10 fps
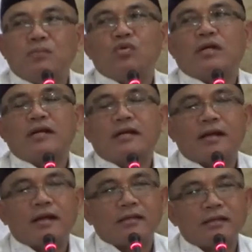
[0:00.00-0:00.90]
bukan
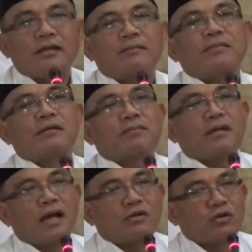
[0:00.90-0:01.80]
hanya
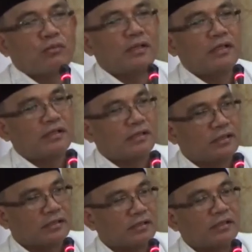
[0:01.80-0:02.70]
berpengaruh kepada
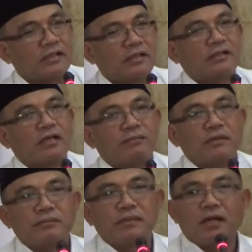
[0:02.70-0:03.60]
dirinya sendiri,
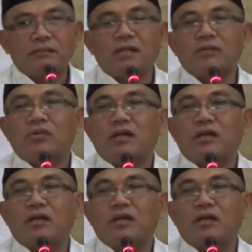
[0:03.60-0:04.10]
tetapi penghafal